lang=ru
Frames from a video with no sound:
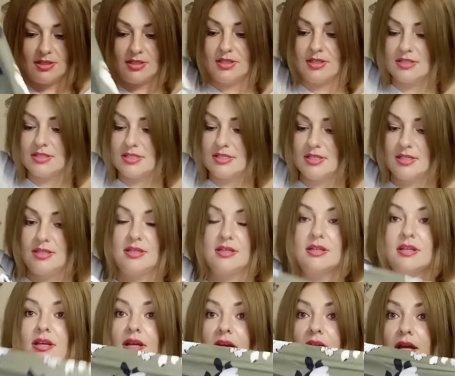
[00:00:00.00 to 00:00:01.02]
классная.
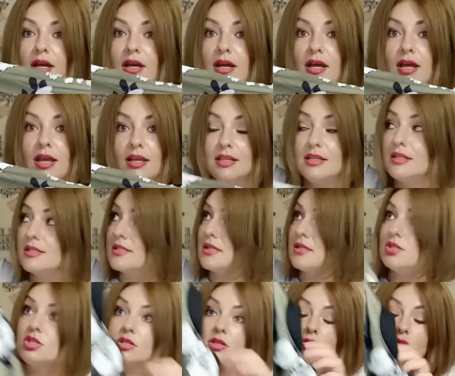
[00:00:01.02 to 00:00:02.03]
И она
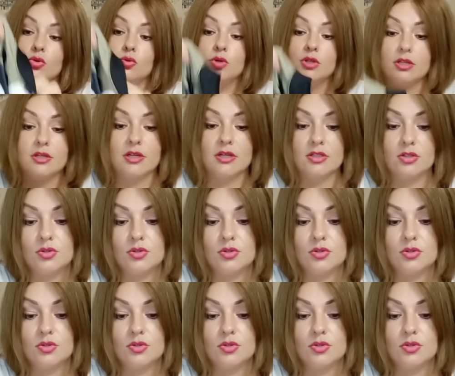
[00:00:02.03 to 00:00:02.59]
достаточно тоненькая,